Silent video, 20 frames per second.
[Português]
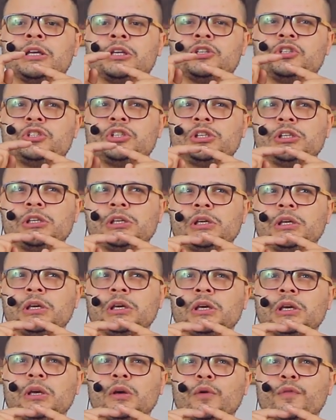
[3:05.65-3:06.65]

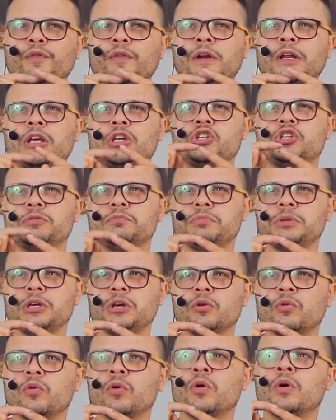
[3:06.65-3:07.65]
de, eu falei de
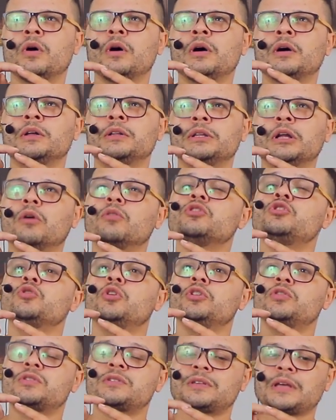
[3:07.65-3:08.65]
1.000, não, de
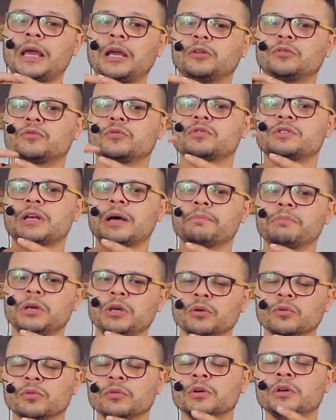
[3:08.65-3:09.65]
800 a
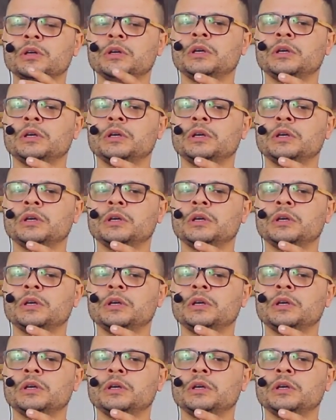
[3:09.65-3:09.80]
1.000,